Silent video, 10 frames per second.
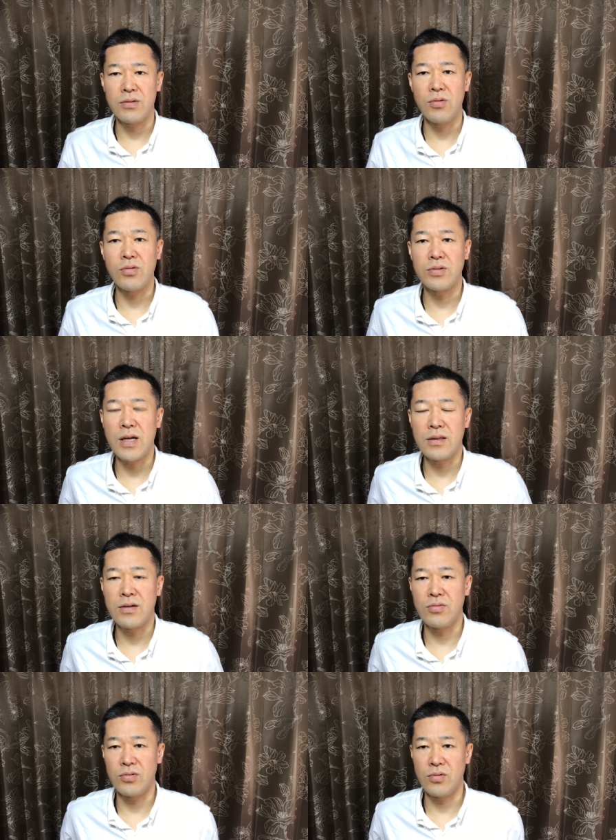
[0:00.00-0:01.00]
多くなって
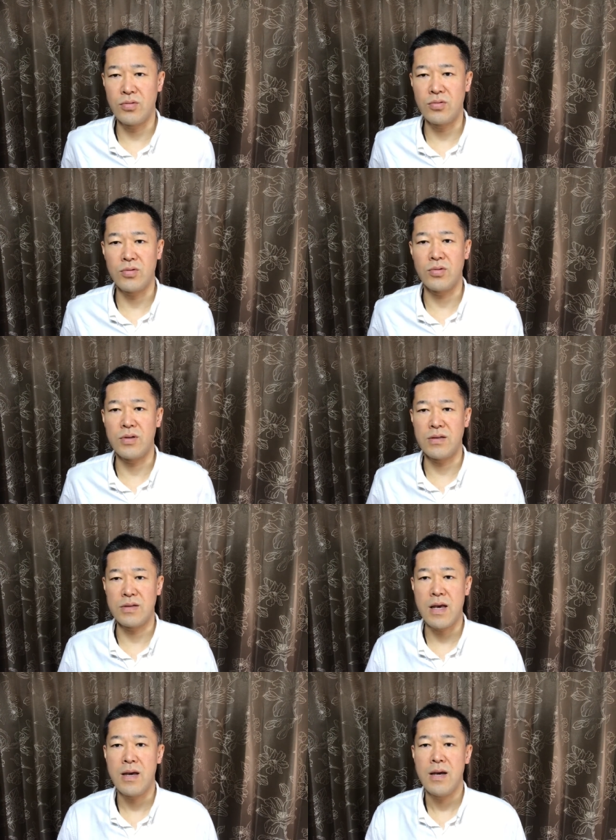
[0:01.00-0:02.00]
くるということです
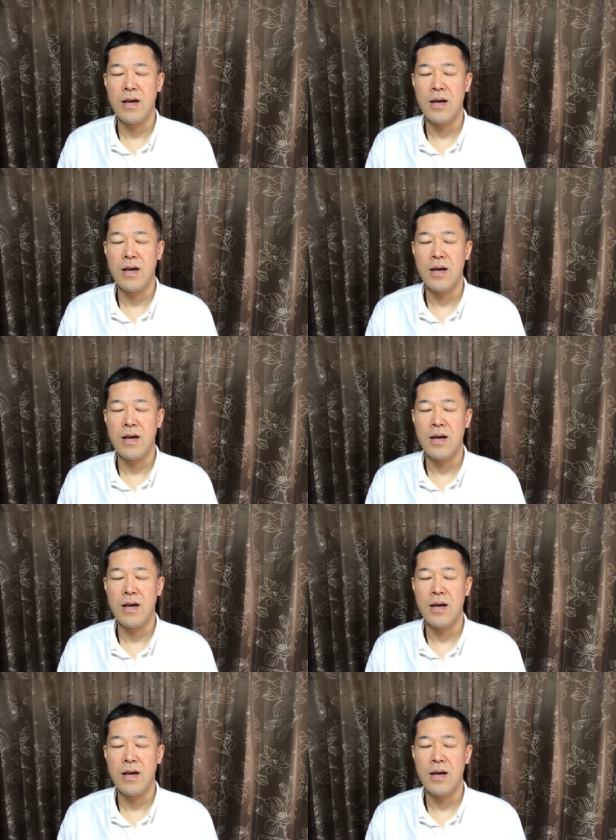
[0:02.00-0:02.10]
ね。